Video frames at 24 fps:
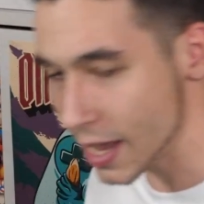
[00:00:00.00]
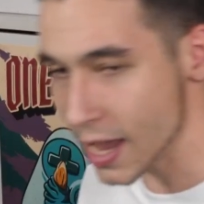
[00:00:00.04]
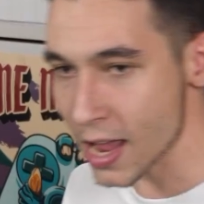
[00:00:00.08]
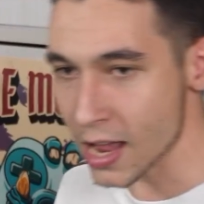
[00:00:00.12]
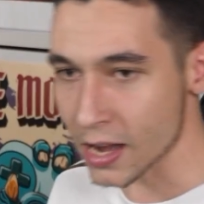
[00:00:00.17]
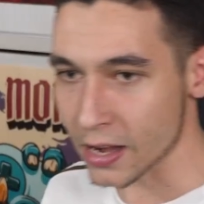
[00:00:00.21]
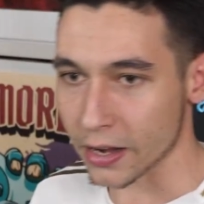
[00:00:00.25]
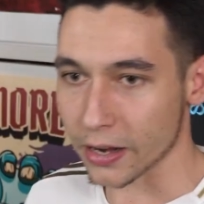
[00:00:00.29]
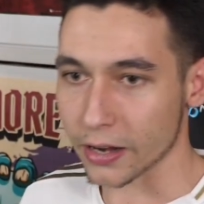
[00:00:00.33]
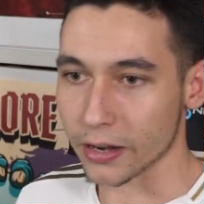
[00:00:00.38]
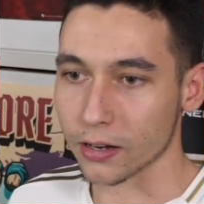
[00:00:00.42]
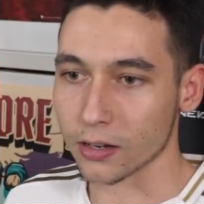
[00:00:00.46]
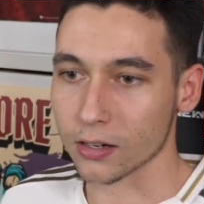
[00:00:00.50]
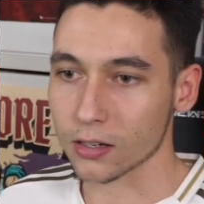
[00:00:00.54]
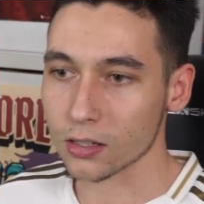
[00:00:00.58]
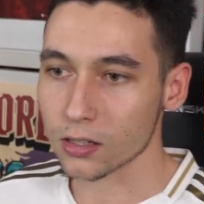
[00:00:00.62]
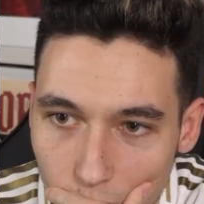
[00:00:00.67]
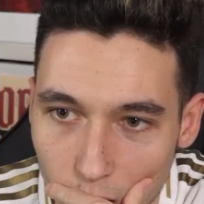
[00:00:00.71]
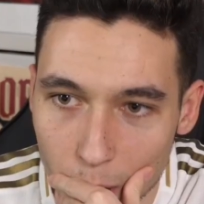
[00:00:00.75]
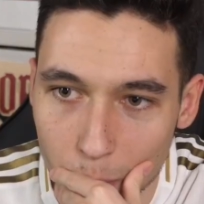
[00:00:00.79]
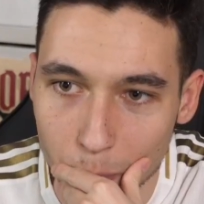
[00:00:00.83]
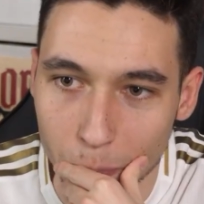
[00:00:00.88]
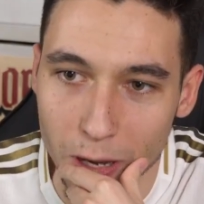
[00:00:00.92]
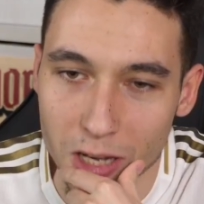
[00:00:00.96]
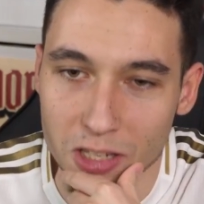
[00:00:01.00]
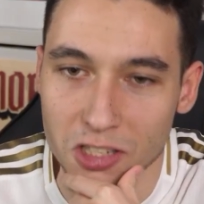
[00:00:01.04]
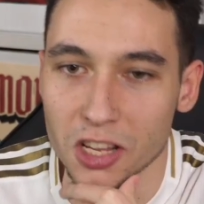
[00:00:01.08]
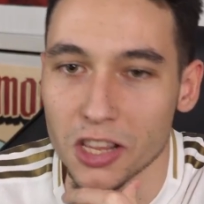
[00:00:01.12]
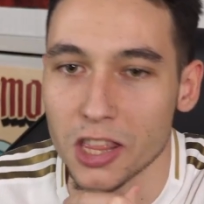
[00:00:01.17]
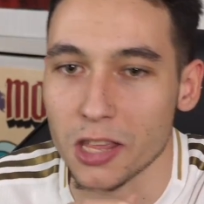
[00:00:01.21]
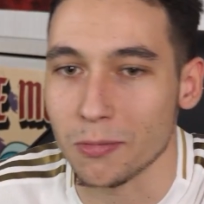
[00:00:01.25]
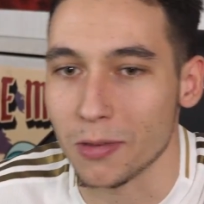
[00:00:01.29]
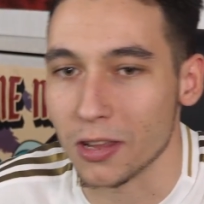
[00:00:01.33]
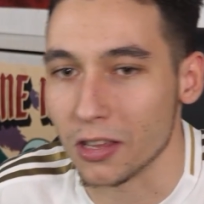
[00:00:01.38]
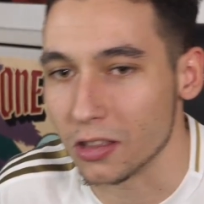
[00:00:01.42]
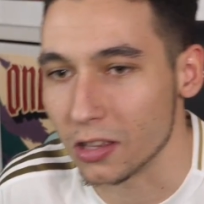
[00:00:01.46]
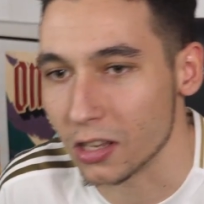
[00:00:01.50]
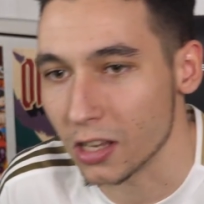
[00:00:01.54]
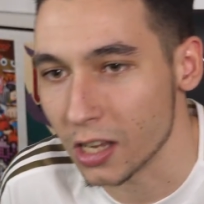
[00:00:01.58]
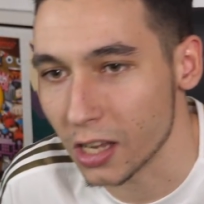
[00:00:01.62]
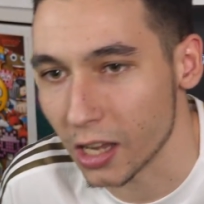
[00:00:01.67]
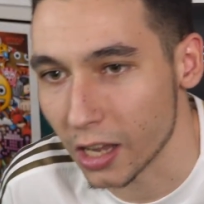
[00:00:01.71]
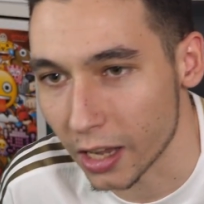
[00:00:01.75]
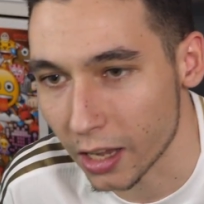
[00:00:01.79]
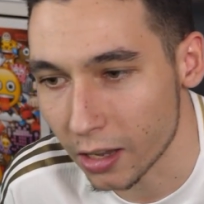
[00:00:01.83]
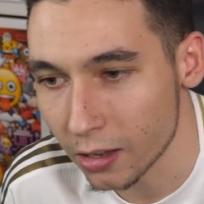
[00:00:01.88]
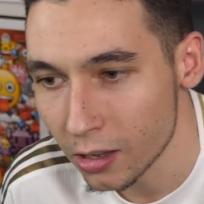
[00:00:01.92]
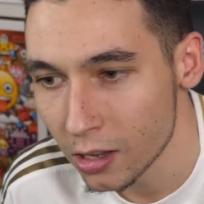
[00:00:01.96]
bien Que pase de
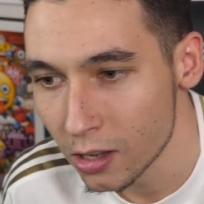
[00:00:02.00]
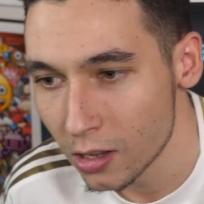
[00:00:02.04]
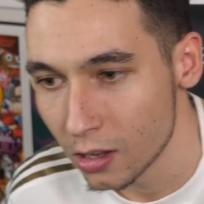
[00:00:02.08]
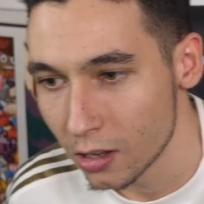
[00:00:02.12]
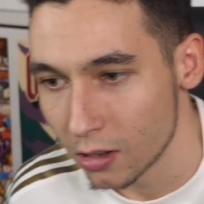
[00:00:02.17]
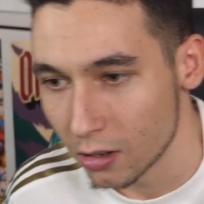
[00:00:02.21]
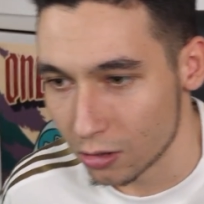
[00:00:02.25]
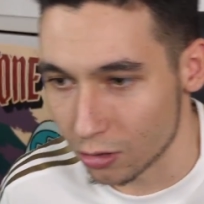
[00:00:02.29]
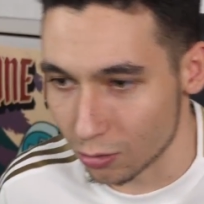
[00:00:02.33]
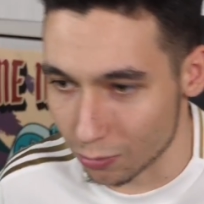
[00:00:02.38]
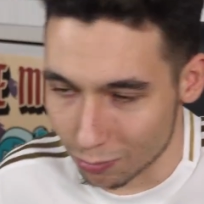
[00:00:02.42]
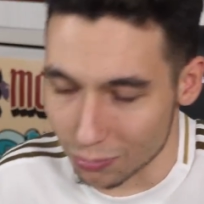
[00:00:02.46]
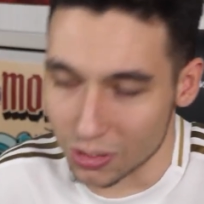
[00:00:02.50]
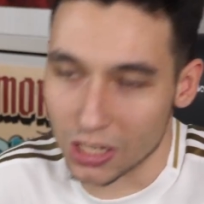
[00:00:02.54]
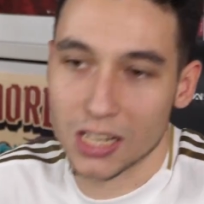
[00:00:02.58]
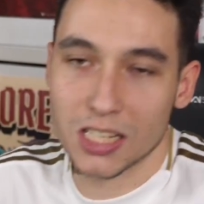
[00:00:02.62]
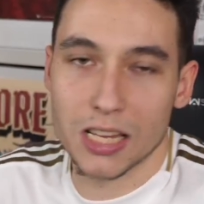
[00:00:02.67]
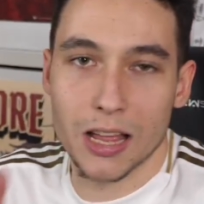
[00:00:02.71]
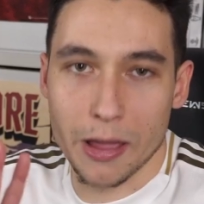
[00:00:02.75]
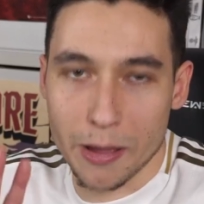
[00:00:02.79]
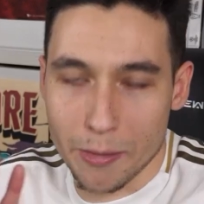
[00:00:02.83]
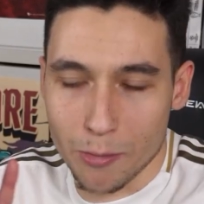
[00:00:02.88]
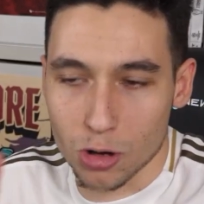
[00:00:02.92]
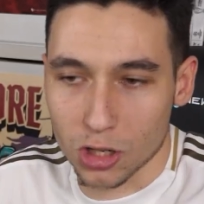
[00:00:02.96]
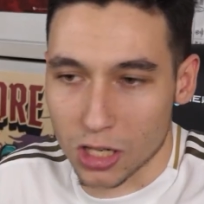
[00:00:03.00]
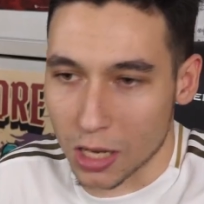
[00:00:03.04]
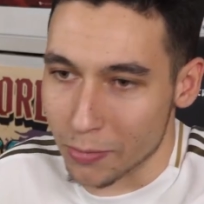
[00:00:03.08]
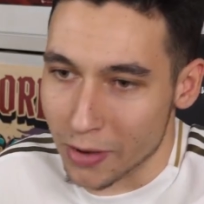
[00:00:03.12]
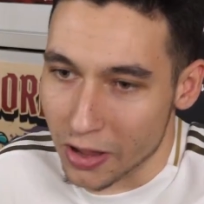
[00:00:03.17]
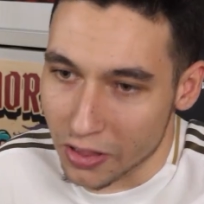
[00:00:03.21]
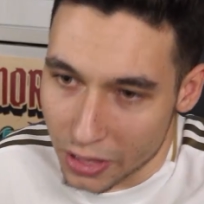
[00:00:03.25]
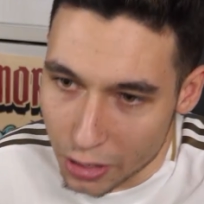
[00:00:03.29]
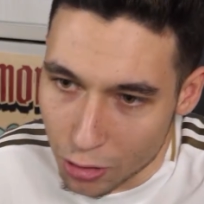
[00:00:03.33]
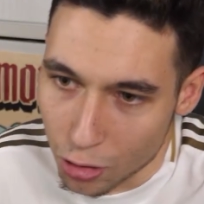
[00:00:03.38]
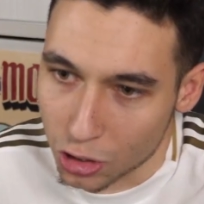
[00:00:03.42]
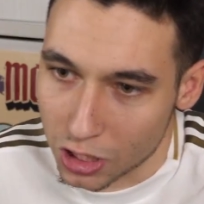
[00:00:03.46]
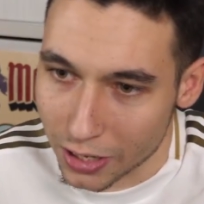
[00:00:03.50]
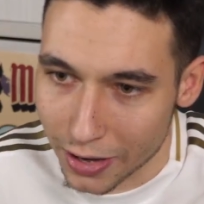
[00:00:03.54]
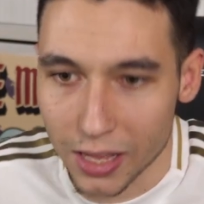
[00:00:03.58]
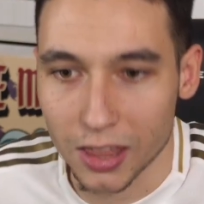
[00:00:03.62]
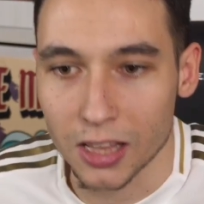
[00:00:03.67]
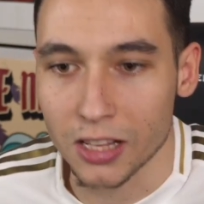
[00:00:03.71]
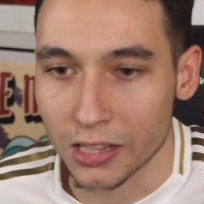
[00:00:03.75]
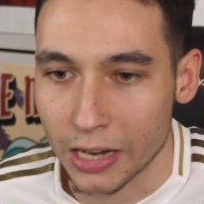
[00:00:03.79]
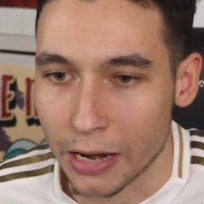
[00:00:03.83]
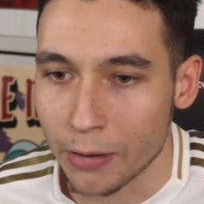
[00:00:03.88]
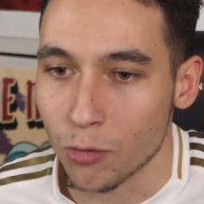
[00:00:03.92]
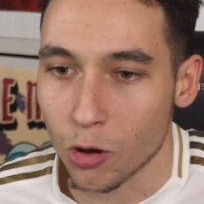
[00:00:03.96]
Mendy, eh Mm, ya sabemos que Mendy no
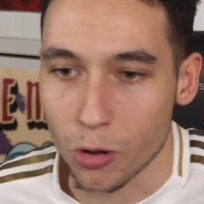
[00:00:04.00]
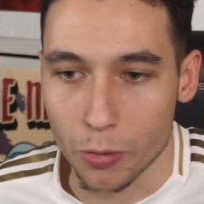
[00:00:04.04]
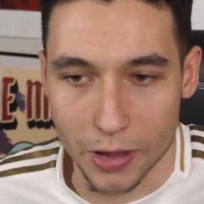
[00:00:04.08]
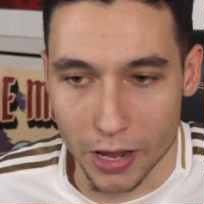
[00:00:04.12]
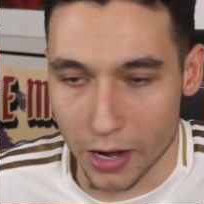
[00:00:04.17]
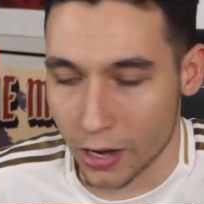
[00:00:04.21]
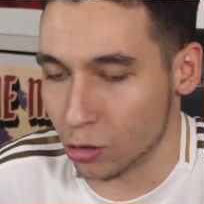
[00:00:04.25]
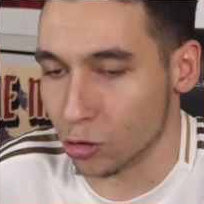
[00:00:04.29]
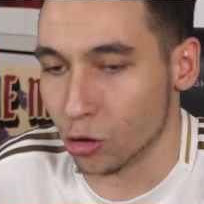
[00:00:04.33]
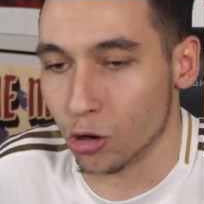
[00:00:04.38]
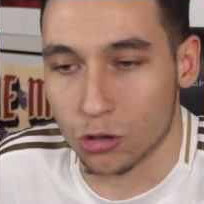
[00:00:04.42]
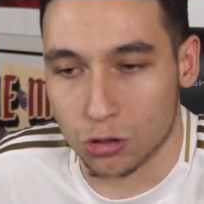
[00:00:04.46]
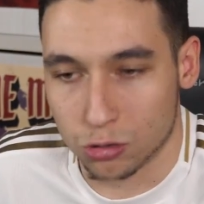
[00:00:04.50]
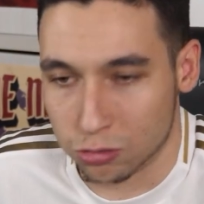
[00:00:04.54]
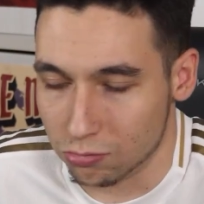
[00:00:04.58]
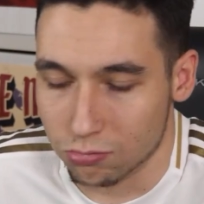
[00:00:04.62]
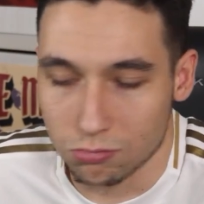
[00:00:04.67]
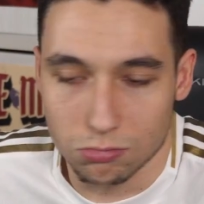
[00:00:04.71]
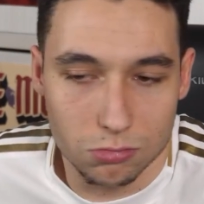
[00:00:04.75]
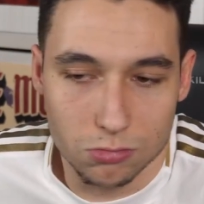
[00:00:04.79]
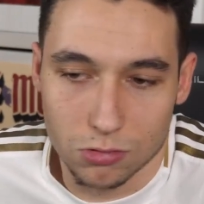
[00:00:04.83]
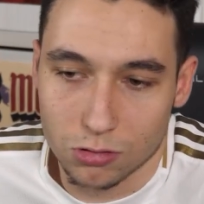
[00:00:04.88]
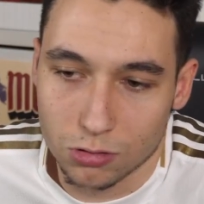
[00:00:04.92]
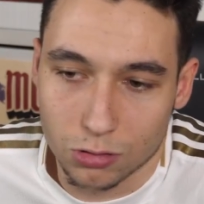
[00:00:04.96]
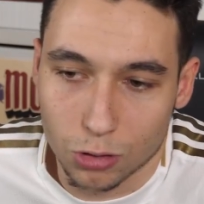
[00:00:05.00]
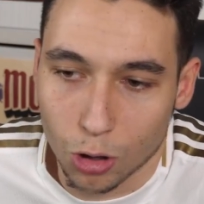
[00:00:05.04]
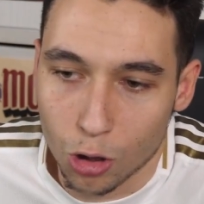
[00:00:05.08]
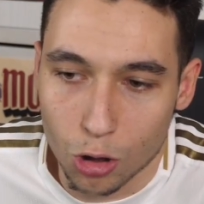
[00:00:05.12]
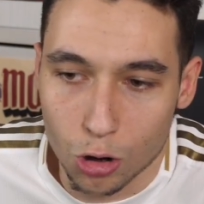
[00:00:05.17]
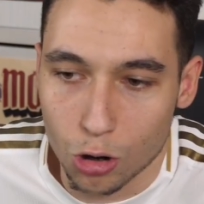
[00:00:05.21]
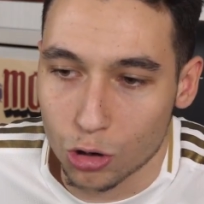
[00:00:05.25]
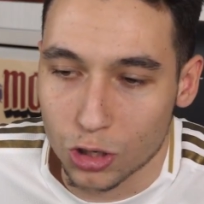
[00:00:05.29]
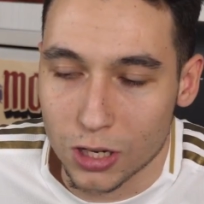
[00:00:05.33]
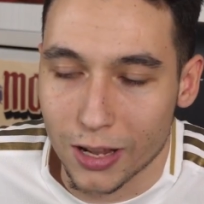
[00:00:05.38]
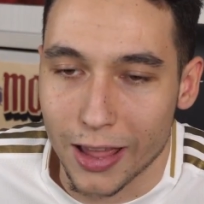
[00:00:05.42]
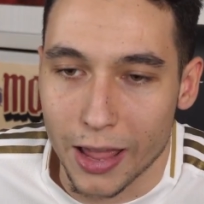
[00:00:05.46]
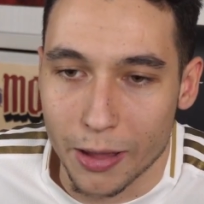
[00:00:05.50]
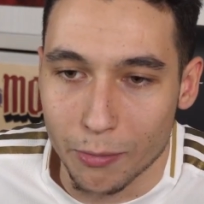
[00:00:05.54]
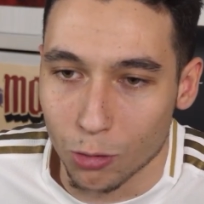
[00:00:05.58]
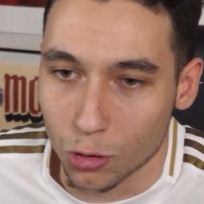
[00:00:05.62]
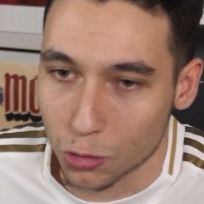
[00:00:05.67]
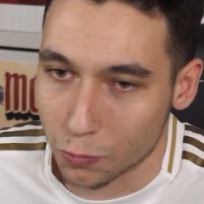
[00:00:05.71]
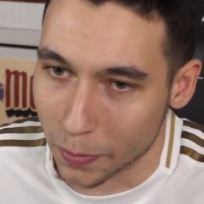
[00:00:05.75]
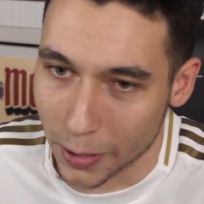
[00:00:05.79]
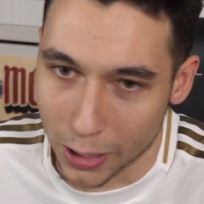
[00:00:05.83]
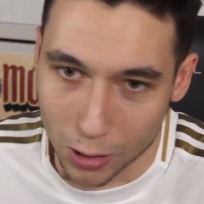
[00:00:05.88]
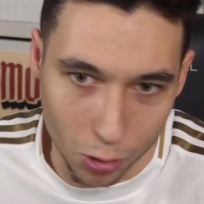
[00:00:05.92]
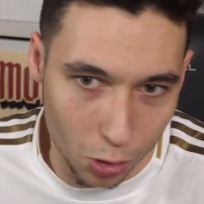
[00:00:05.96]
sabe centrar muy bien, eso es, mm, todos lo
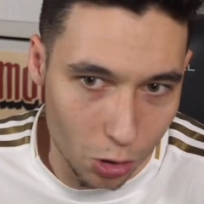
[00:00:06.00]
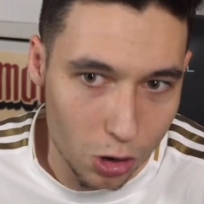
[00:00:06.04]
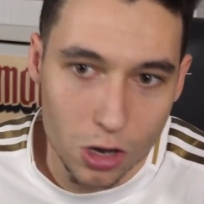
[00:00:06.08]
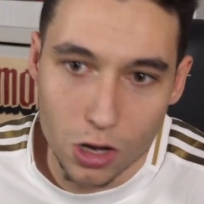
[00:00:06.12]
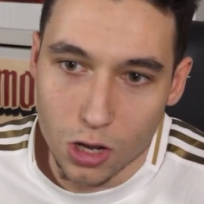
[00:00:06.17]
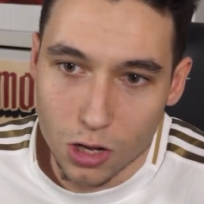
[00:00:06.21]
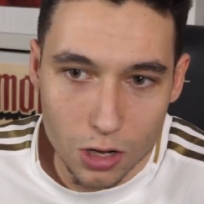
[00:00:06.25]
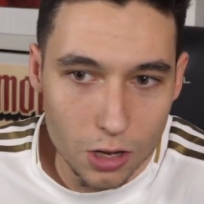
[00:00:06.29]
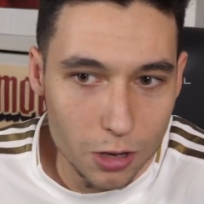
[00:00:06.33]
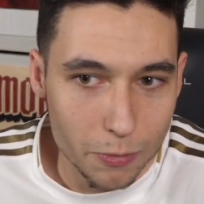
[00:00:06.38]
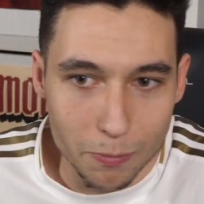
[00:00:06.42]
sabemos, pero